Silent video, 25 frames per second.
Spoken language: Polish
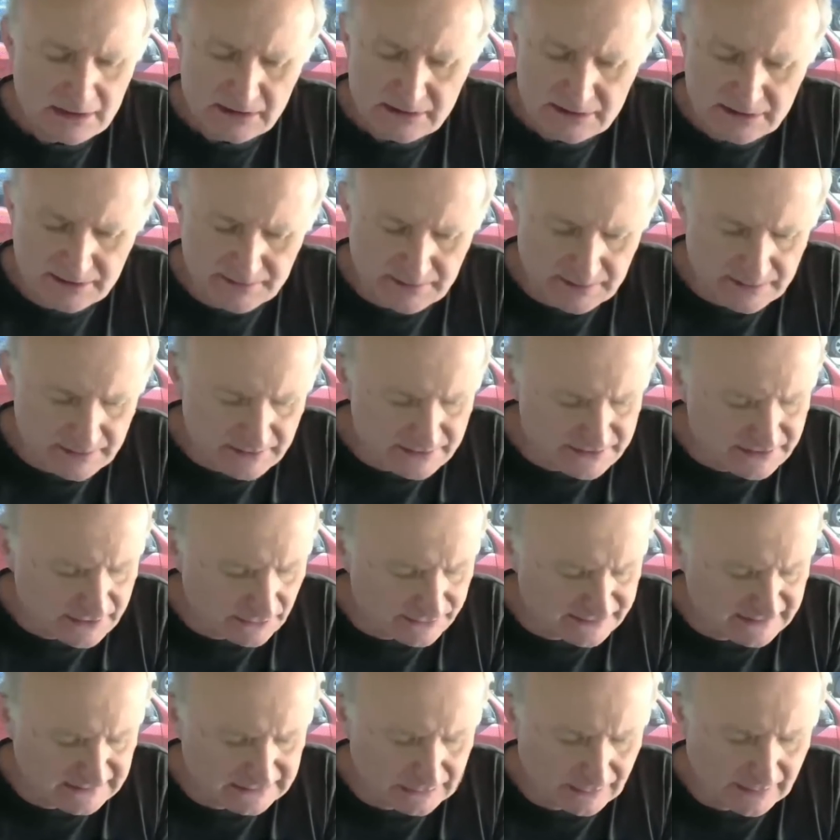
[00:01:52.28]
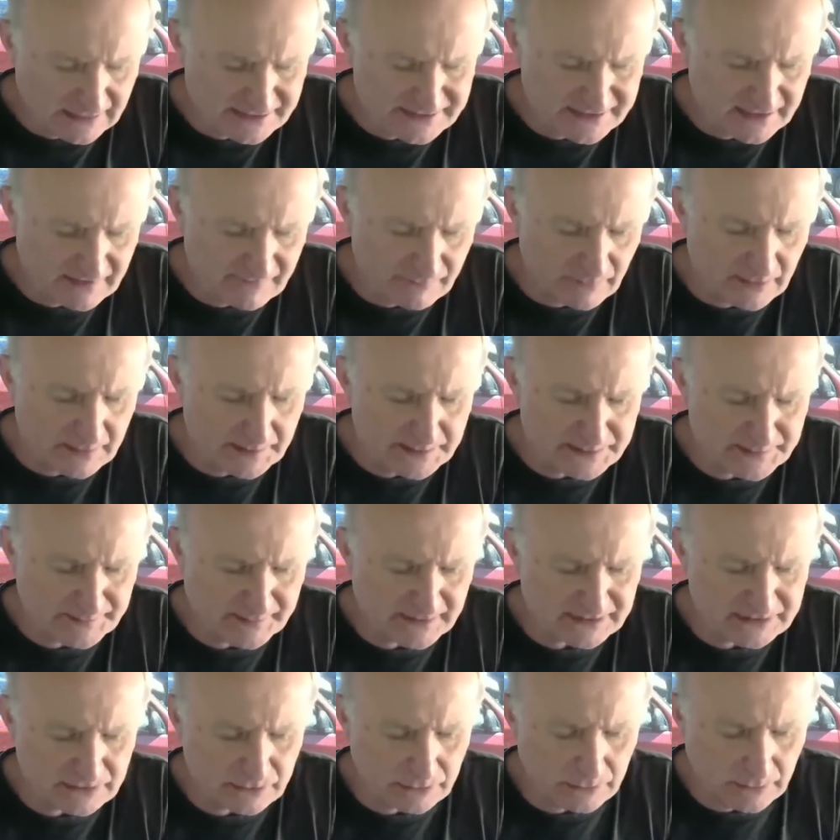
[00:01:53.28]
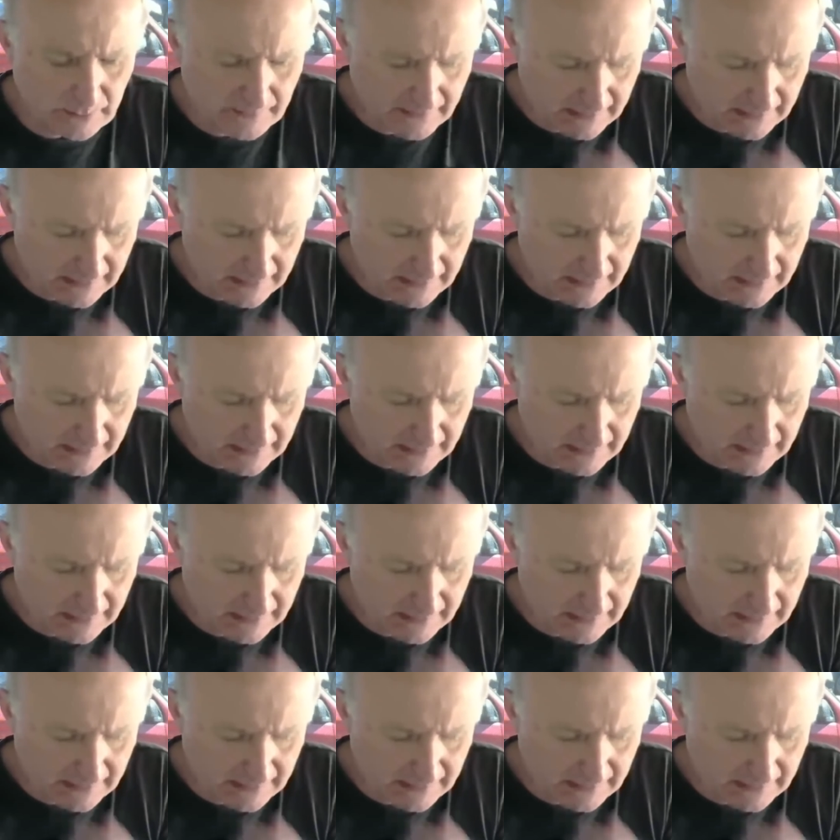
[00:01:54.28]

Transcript: Y, są sytuacje, jak w moim przypadku,